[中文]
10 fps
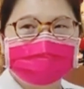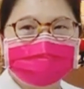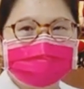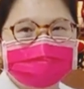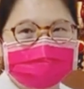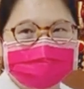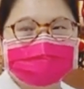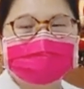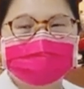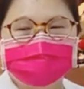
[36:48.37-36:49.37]
哦，我们
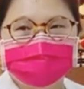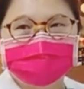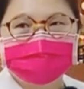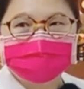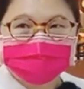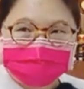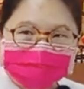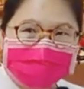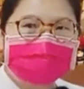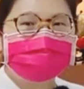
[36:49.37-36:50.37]
有道亲都会问我说：“
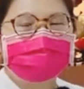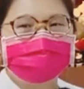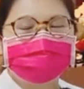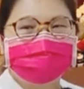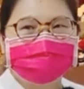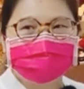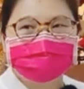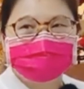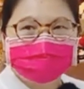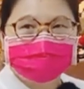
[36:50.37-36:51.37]
那妙珍我
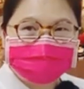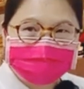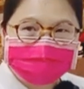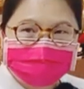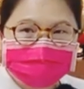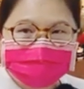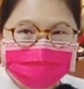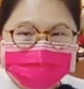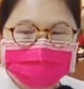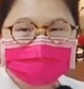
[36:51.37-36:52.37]
我我
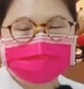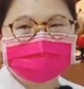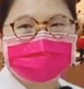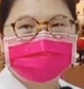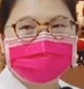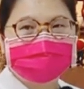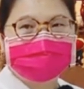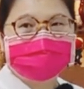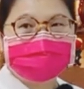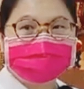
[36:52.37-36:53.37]
都有来呀，
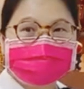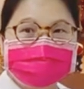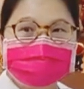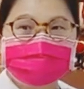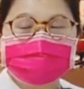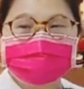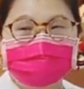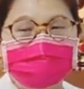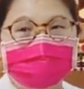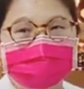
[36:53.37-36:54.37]
我还要做什
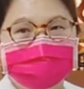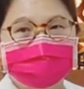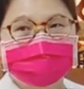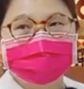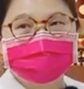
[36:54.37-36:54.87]
么？”